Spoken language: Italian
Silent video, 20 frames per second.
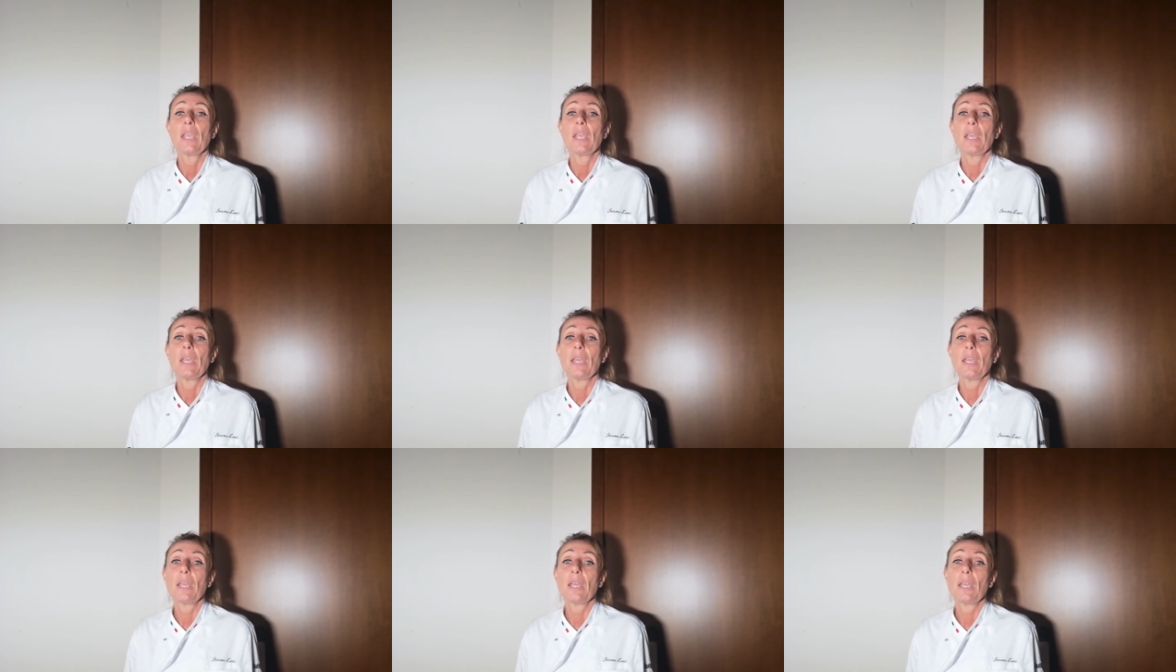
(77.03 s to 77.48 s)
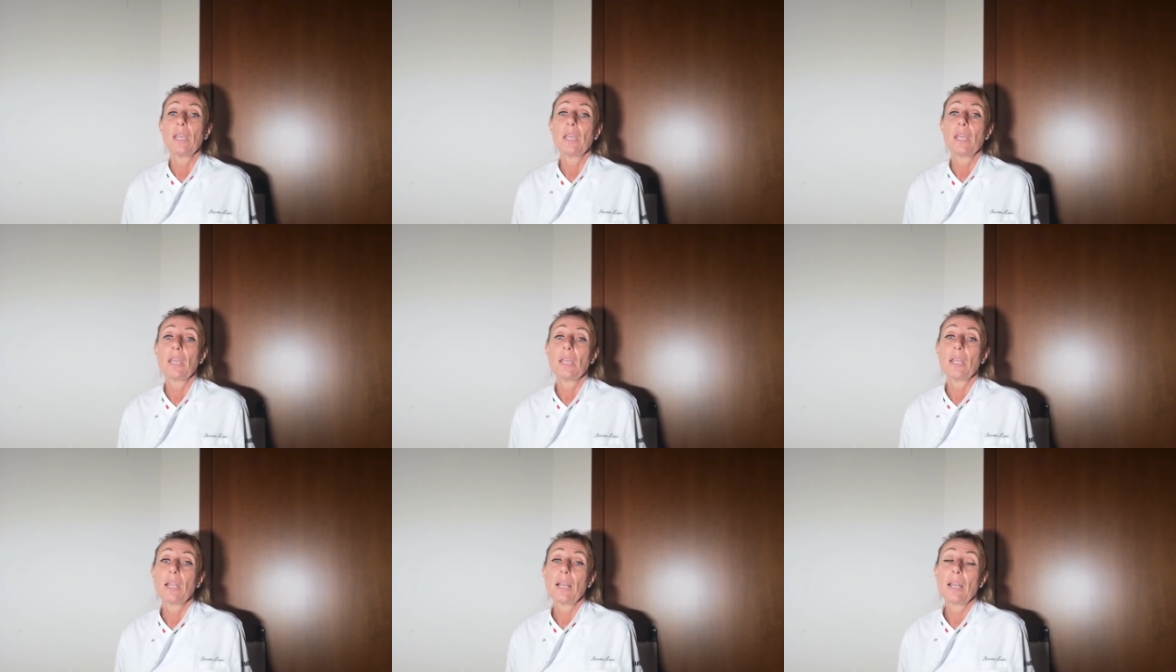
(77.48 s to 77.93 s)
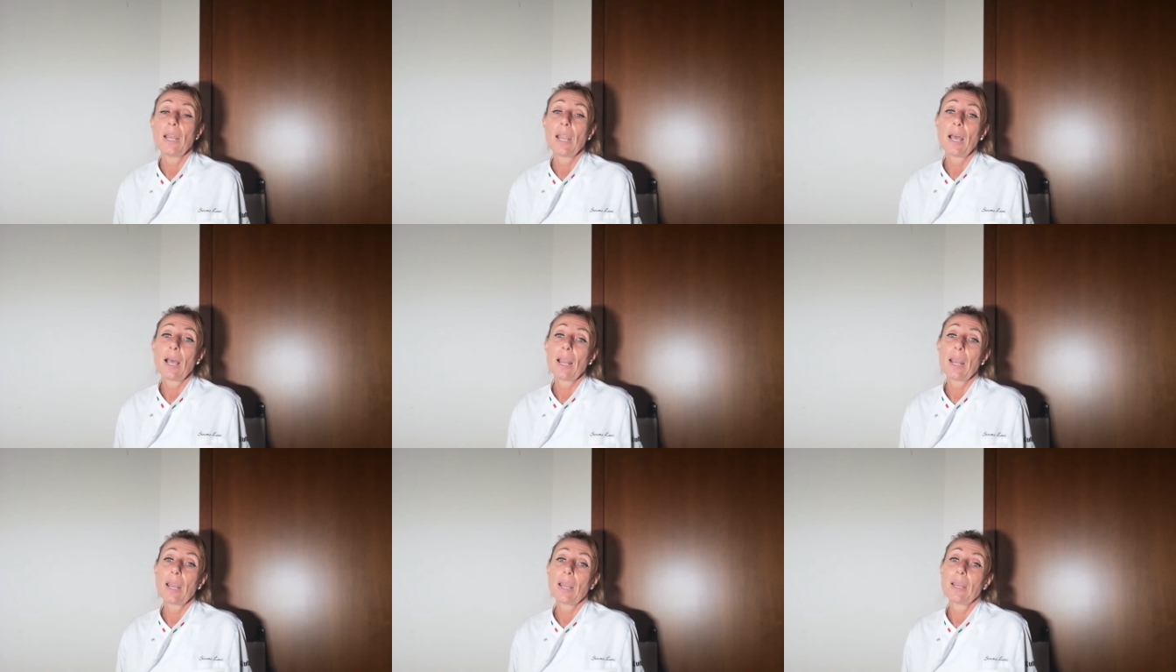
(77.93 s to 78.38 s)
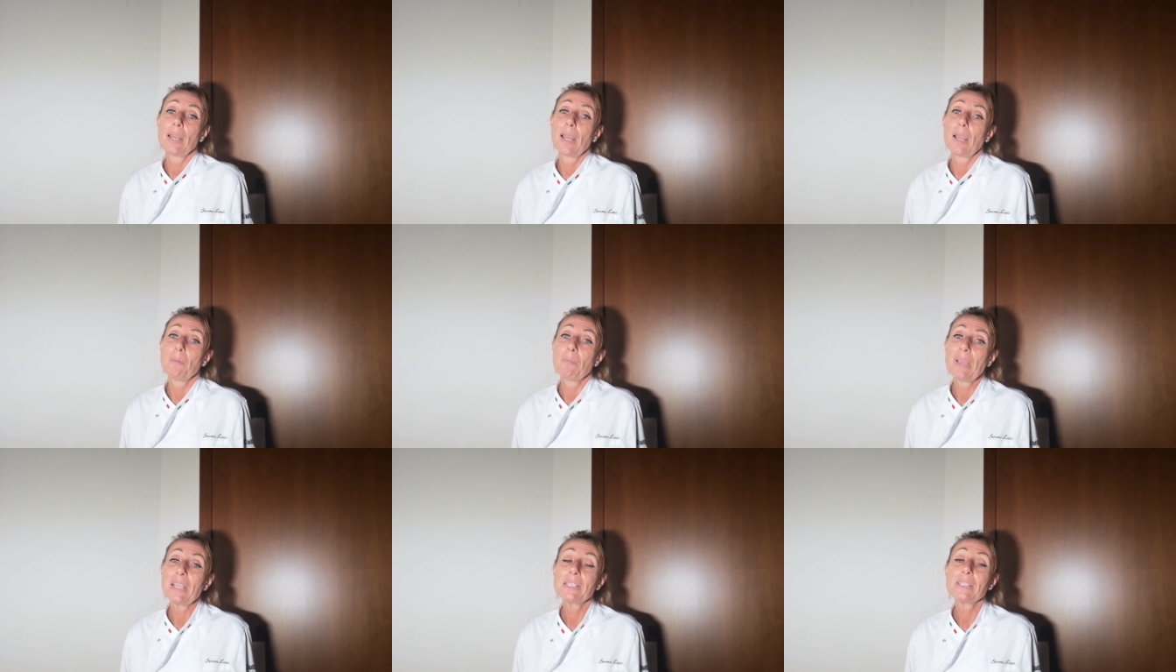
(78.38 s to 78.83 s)
Eh, la,
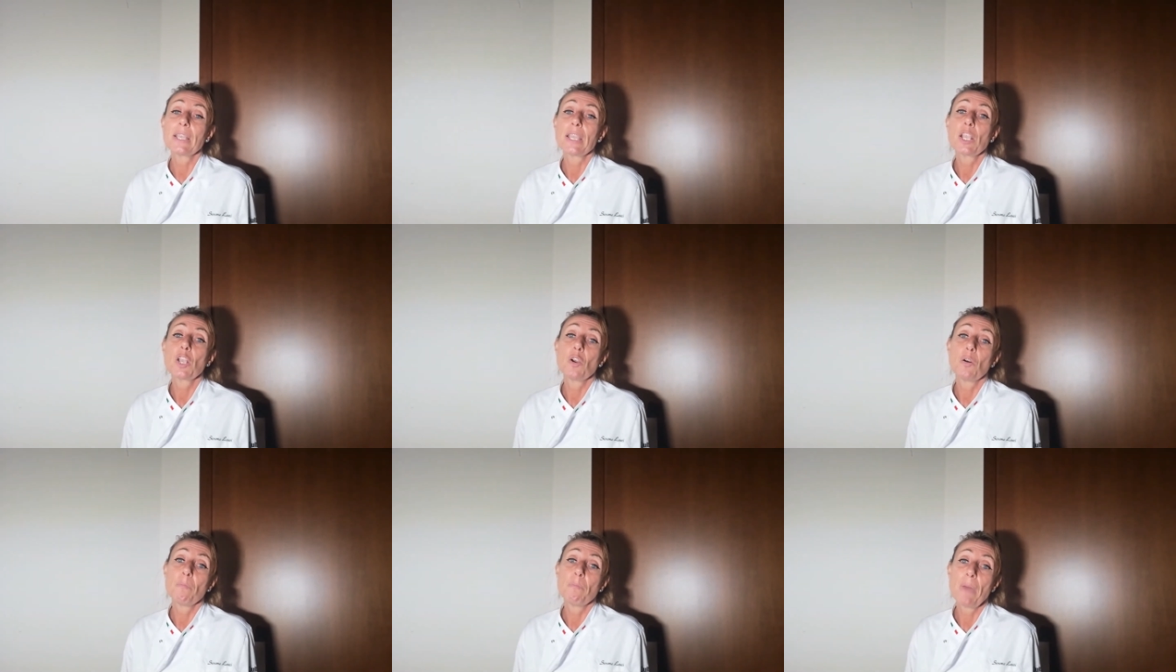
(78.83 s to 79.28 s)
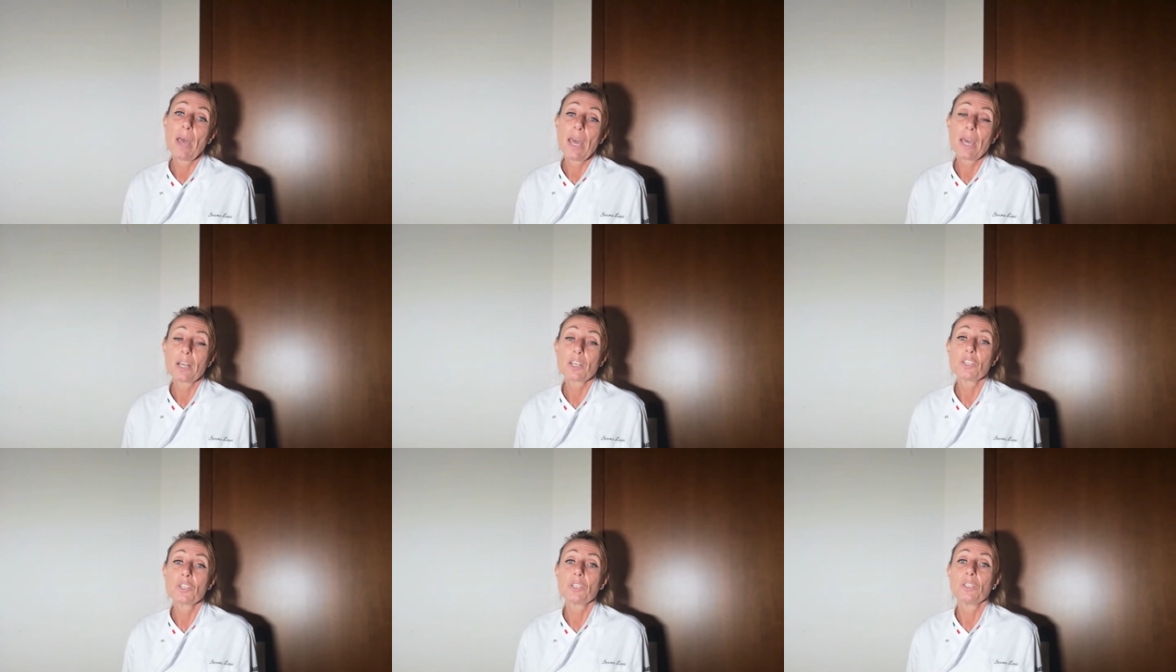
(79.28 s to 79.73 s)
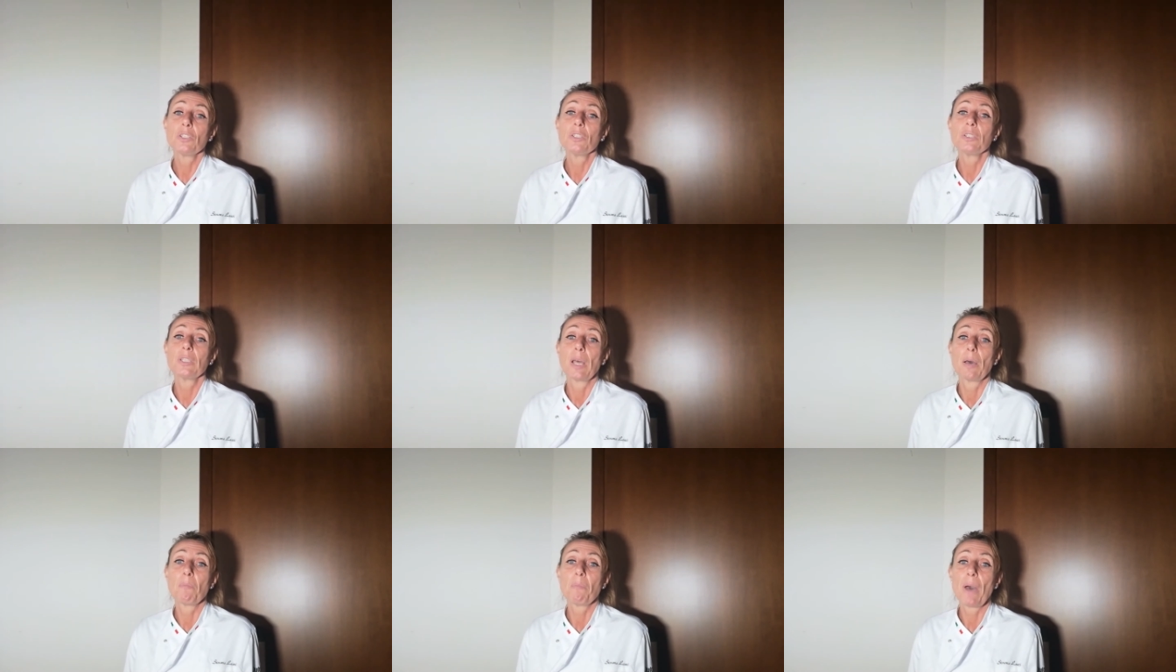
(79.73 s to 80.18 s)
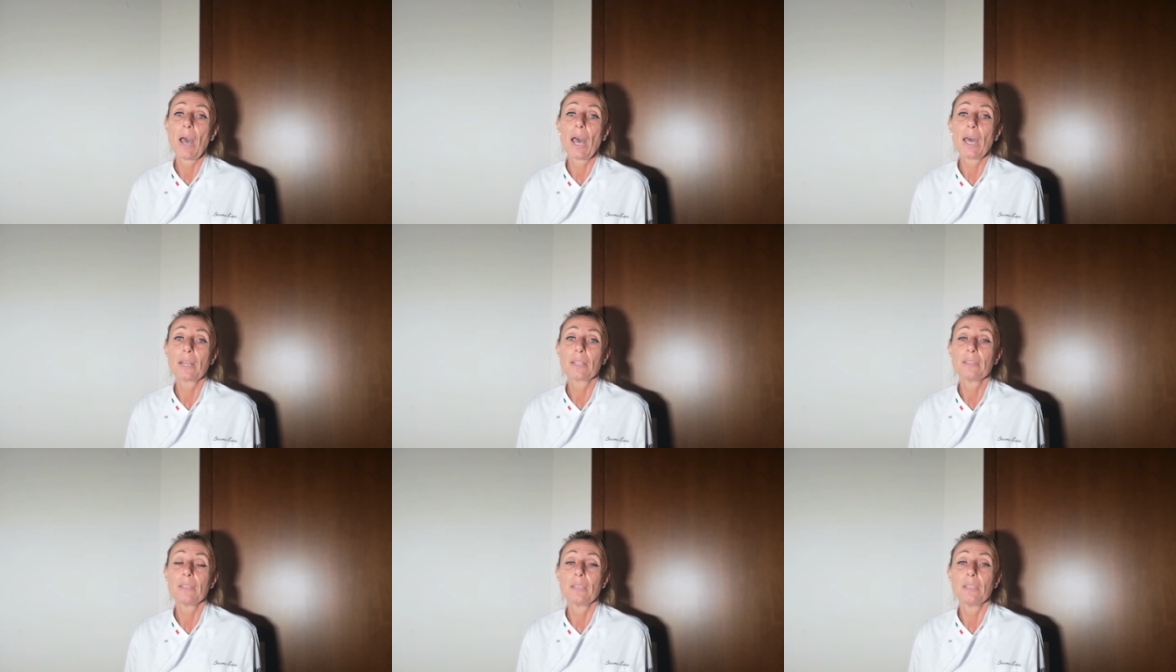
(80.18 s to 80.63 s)
la, messa in commercio da
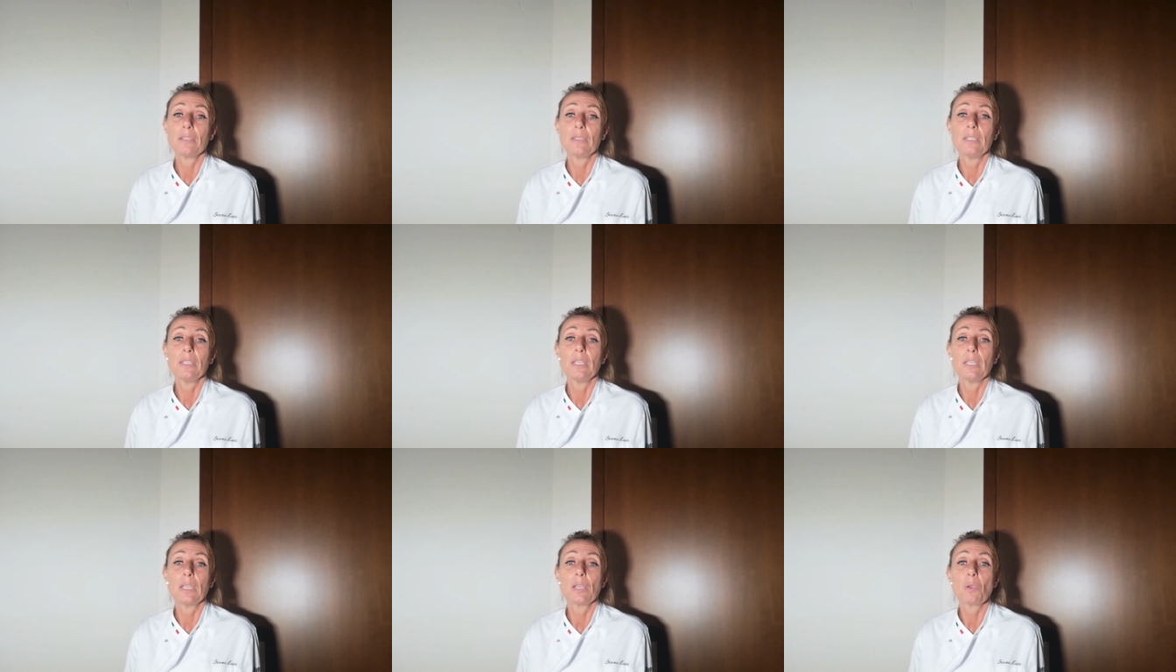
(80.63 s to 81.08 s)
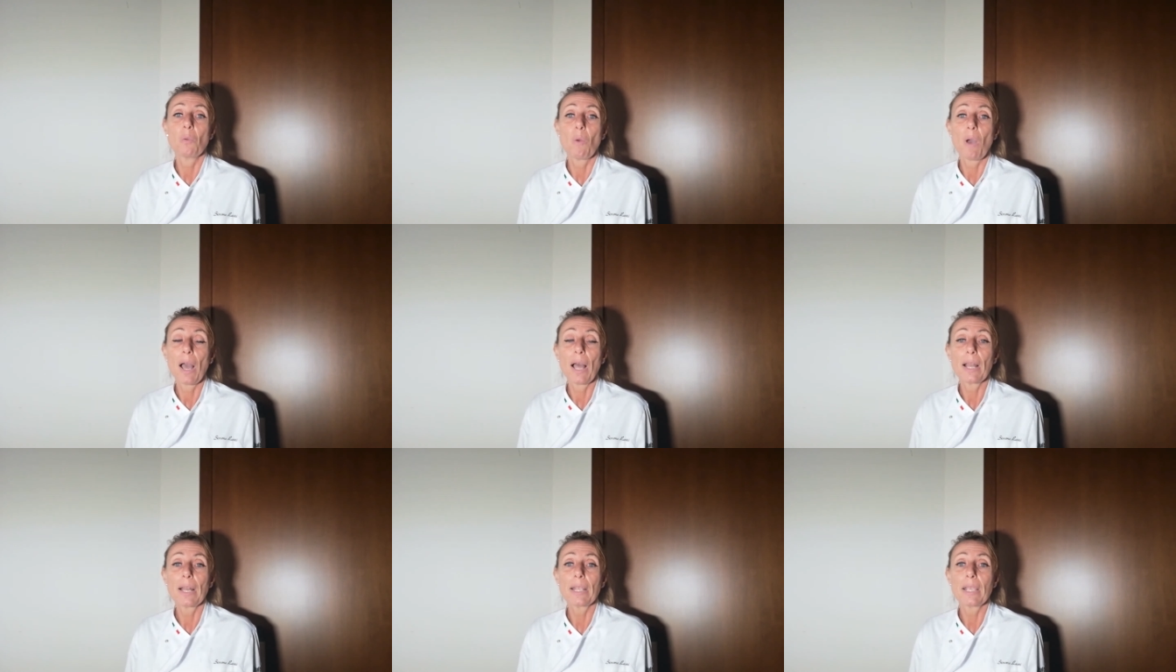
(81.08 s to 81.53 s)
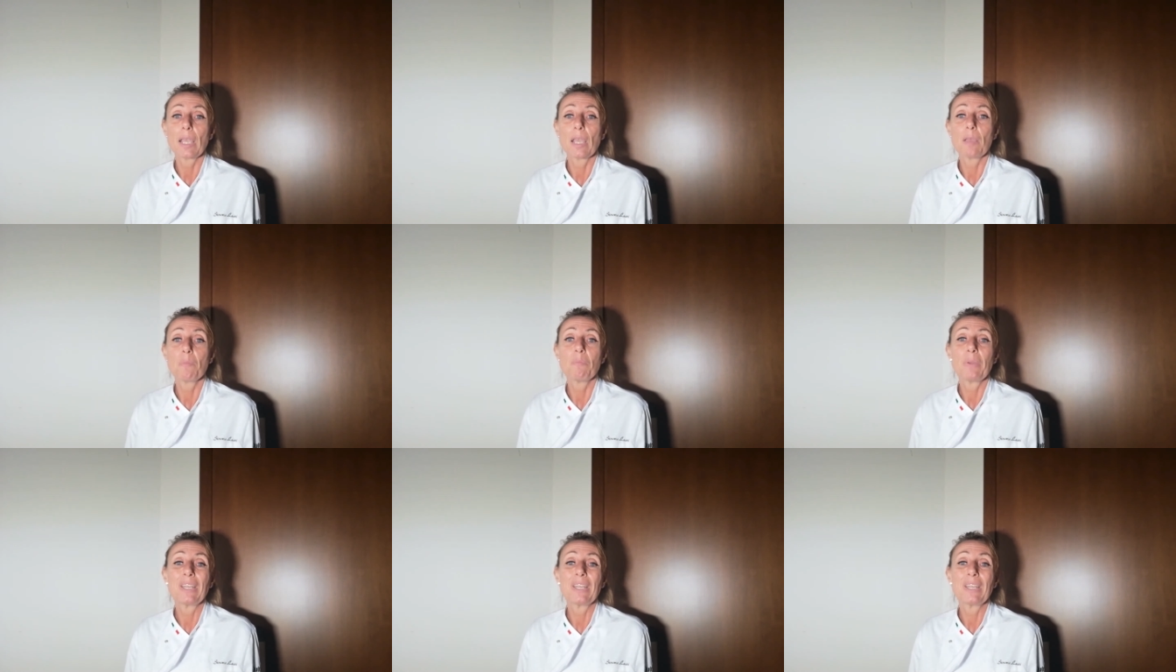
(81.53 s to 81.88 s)
parte di qualche